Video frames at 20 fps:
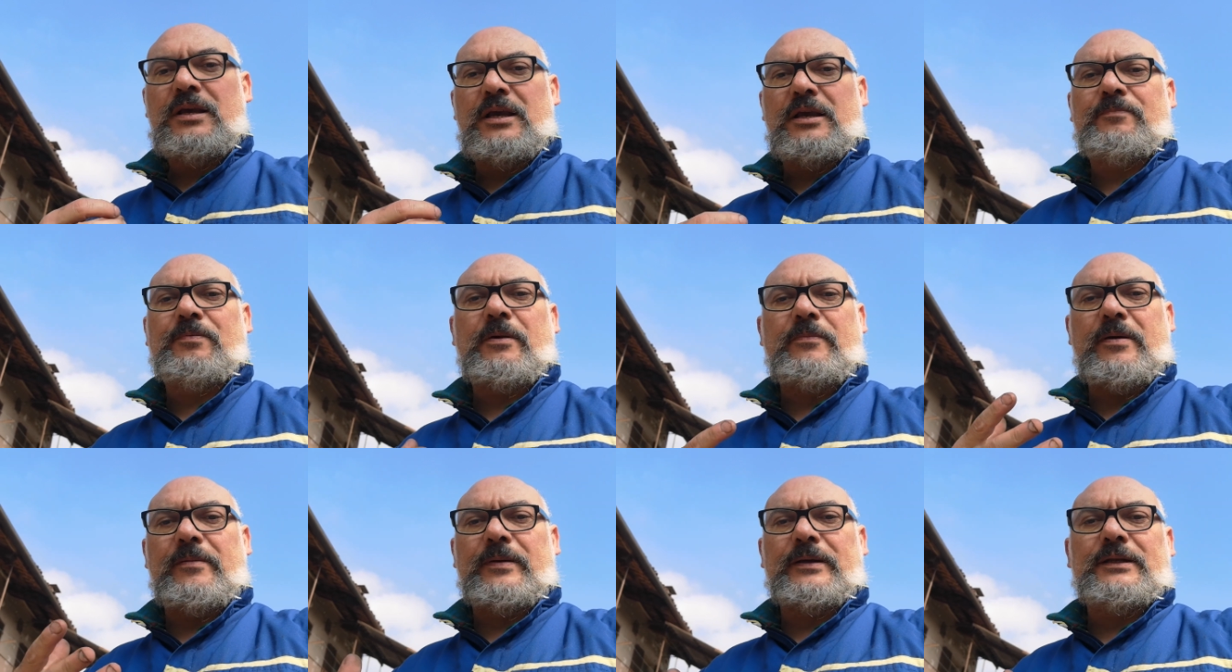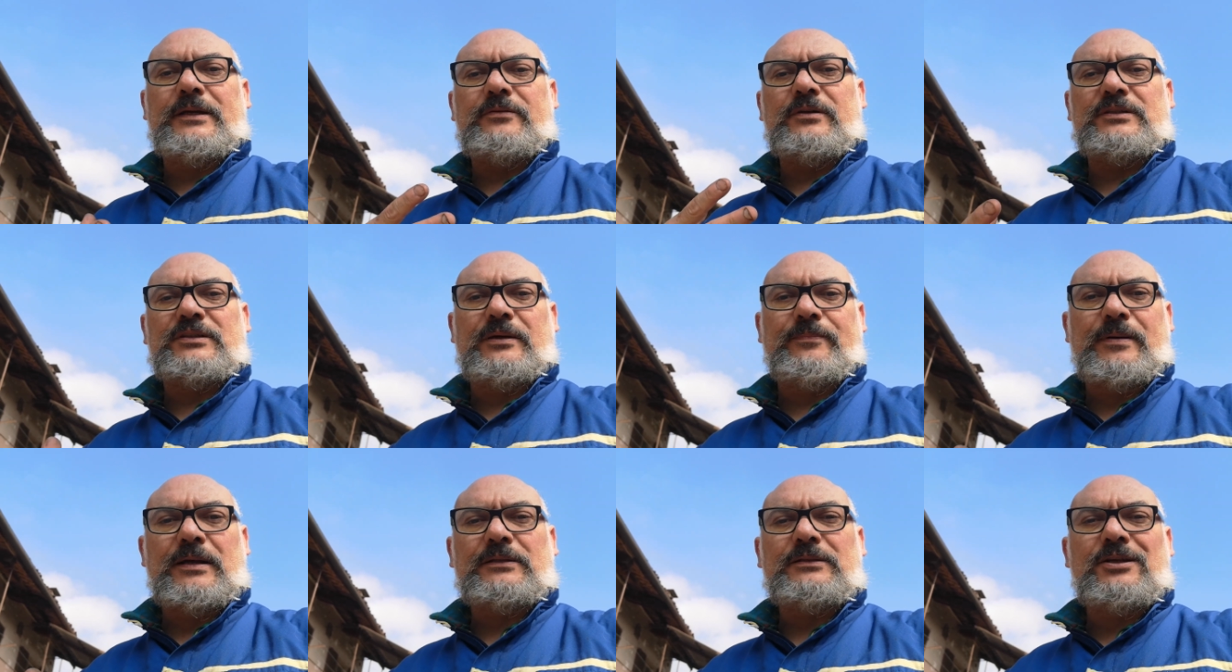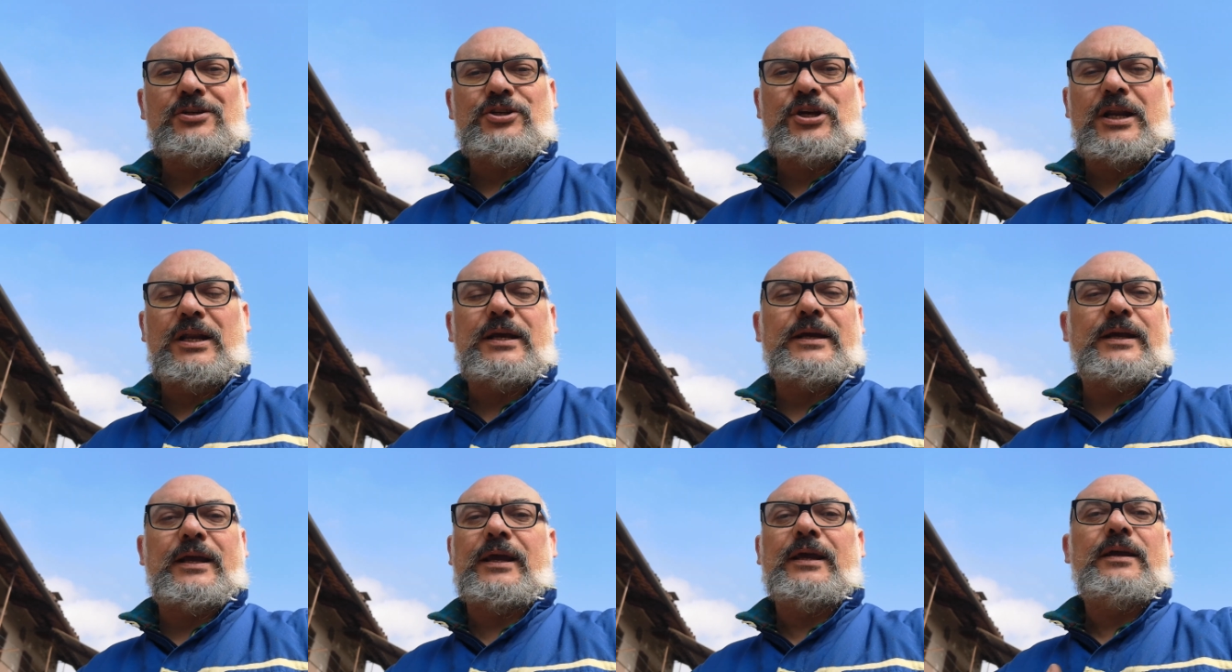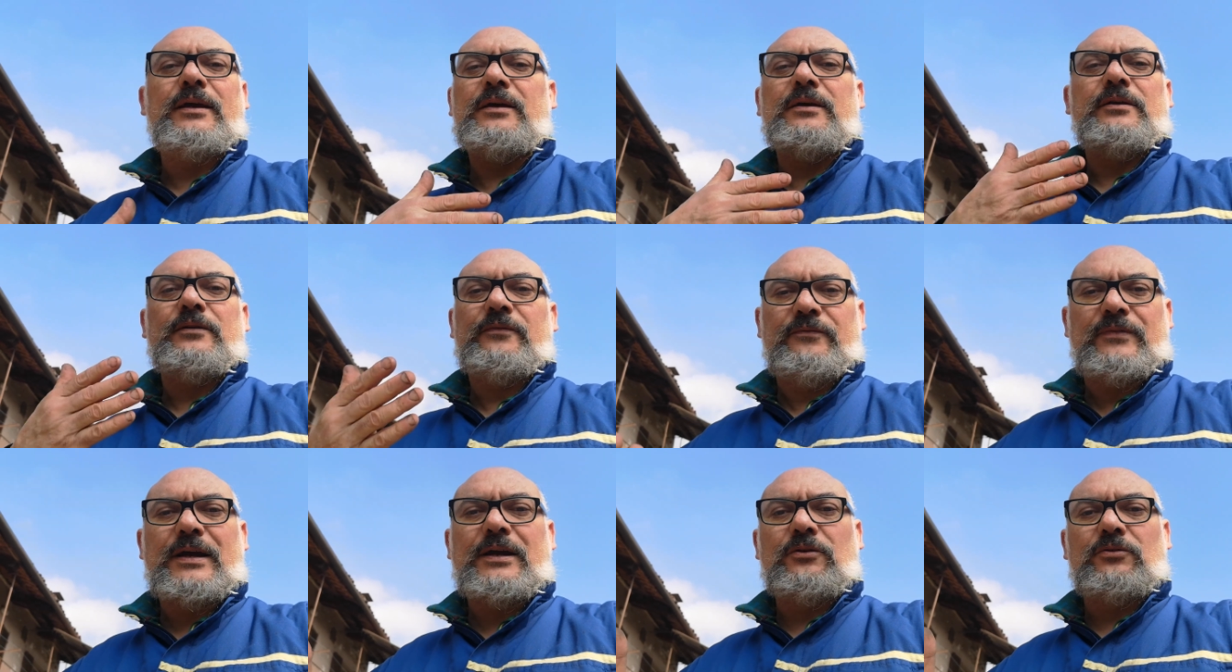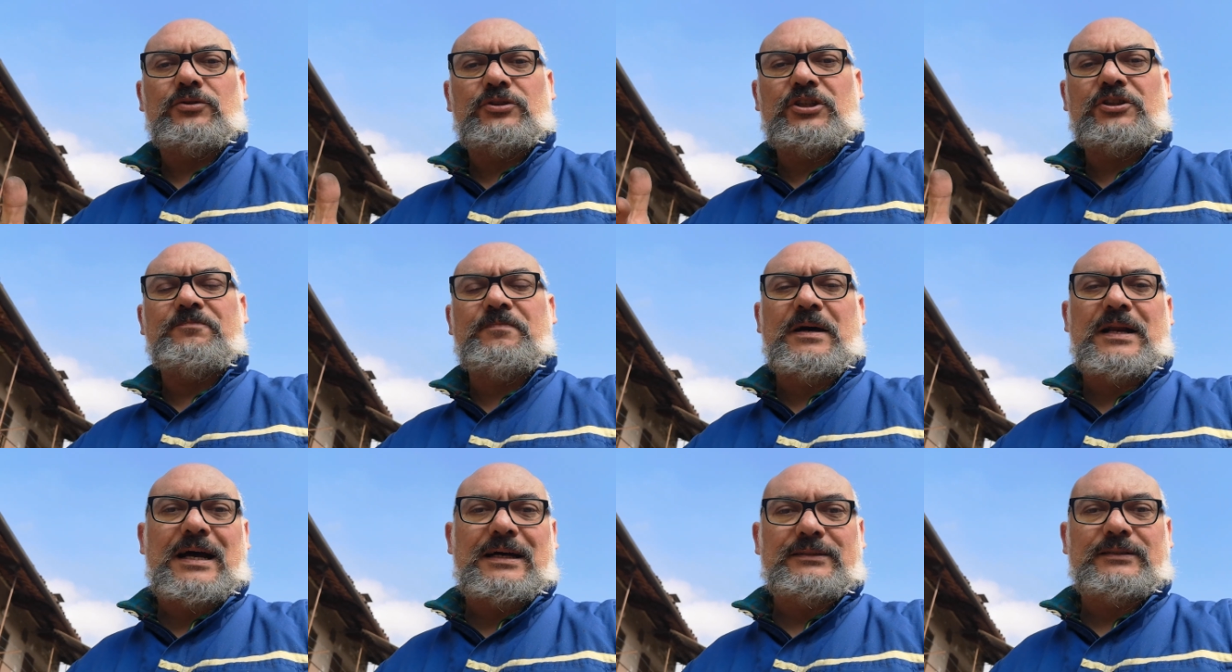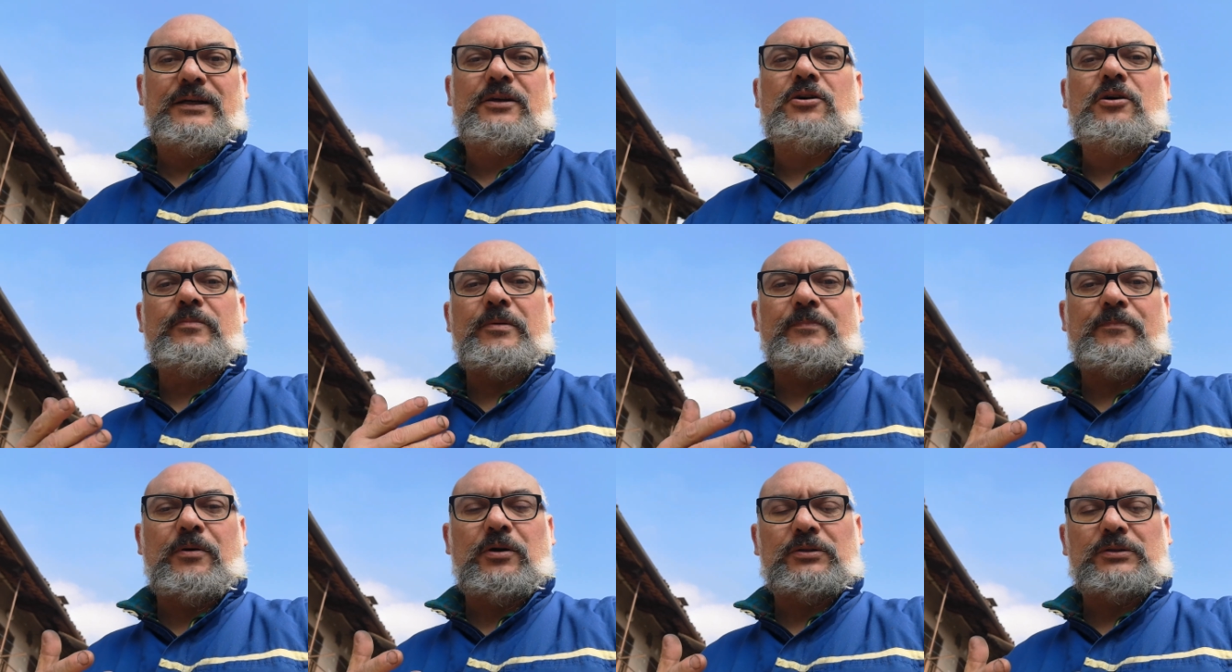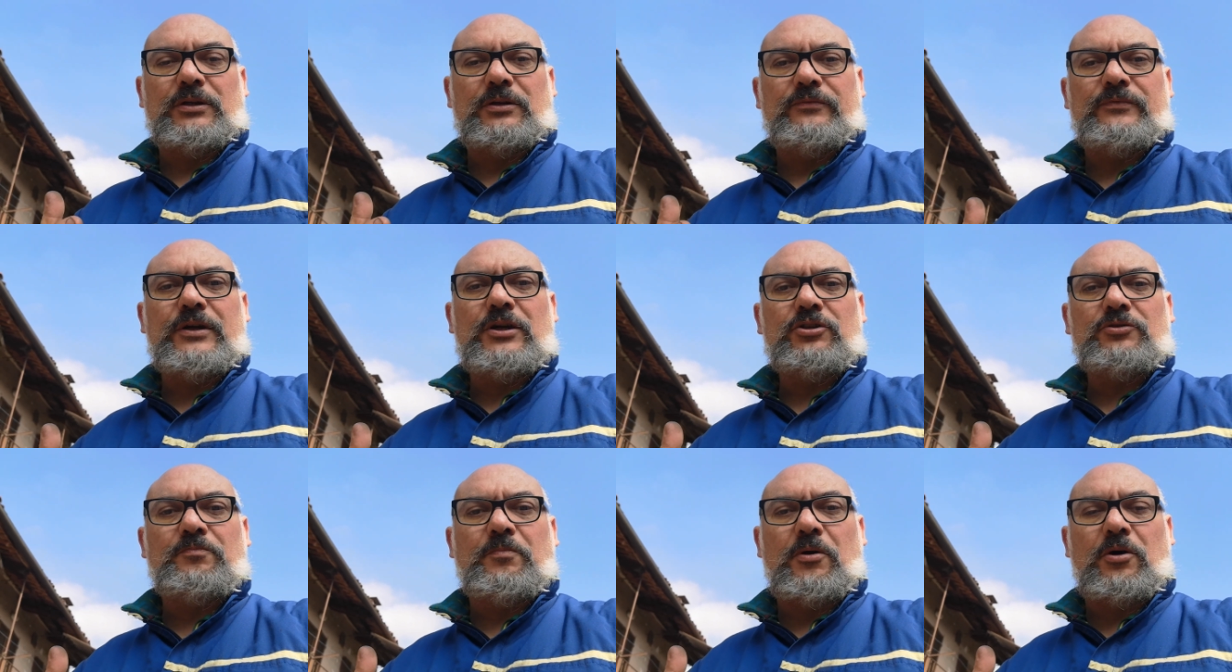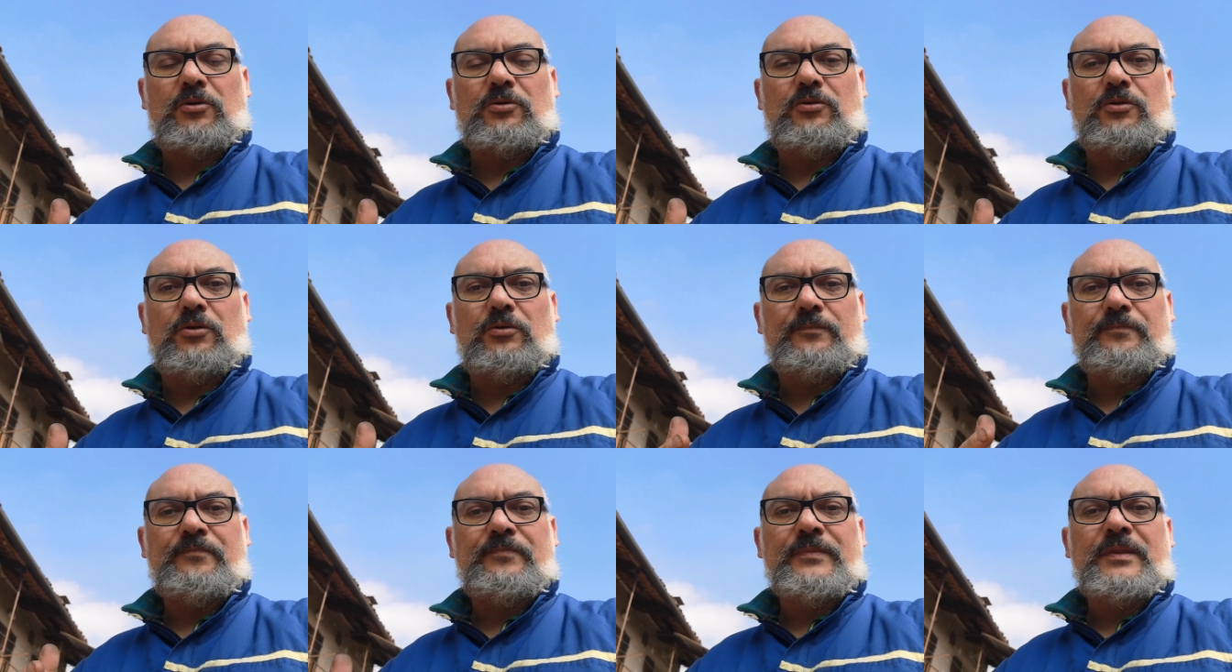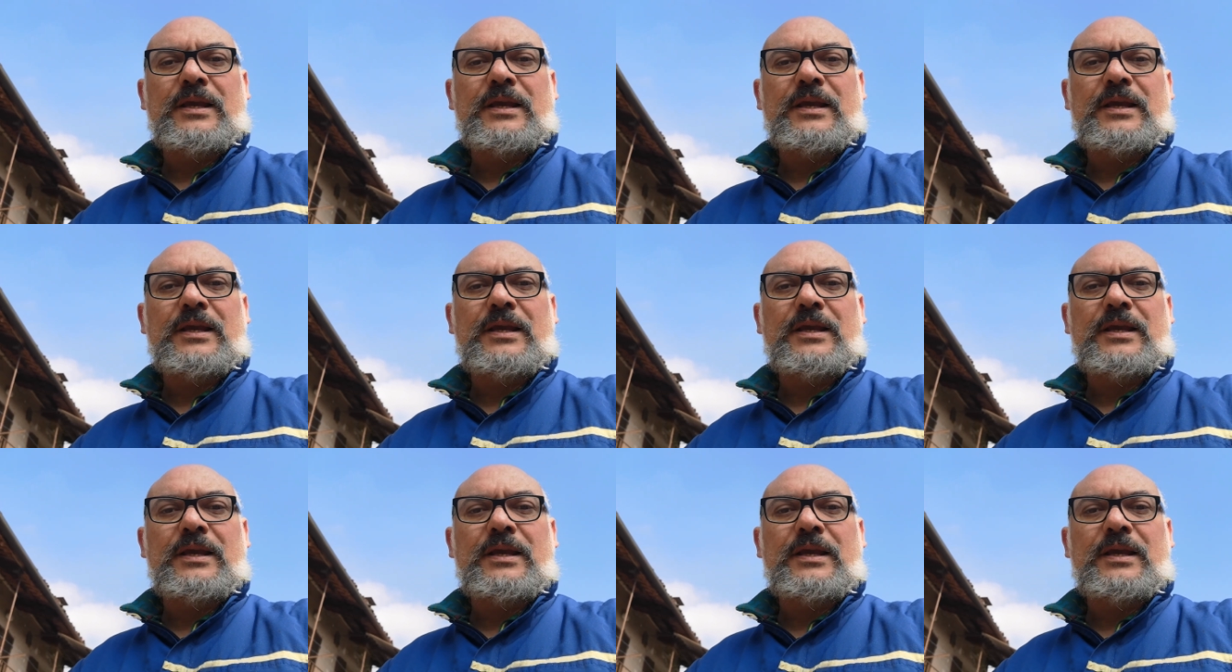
Il problema di queste particelle è che vengono sparate, come portano via lo sporco,